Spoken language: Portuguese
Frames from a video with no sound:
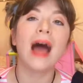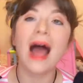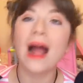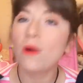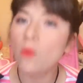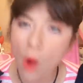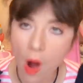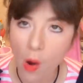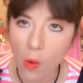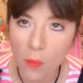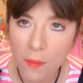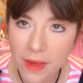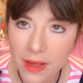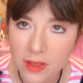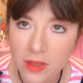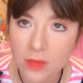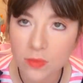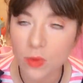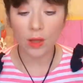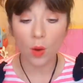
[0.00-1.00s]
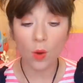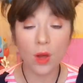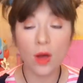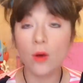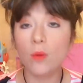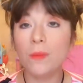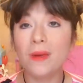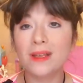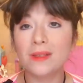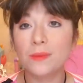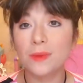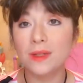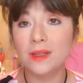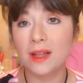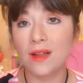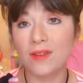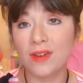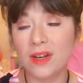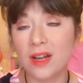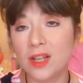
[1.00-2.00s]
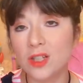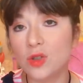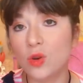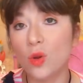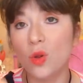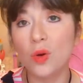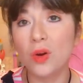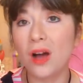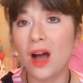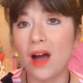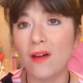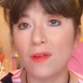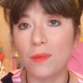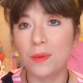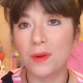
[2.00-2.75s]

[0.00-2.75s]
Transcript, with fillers: igual mesmo. Então eu mesma, na verdade, colocava,